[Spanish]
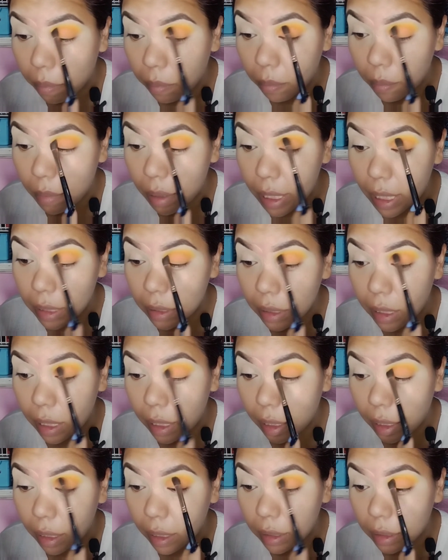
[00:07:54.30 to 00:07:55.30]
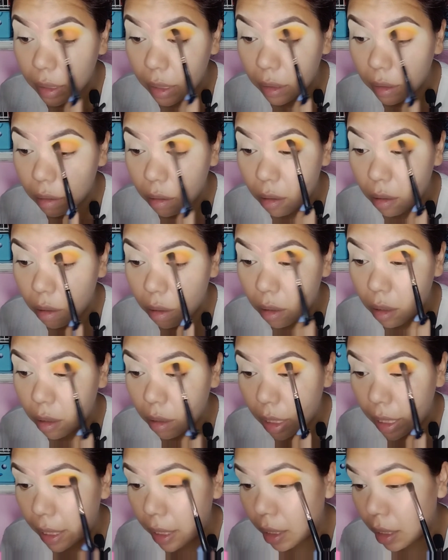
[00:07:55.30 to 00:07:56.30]
Voy a estar regresando
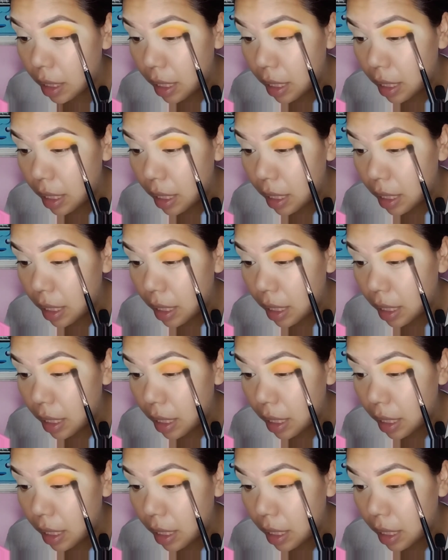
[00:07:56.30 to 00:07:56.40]
eh,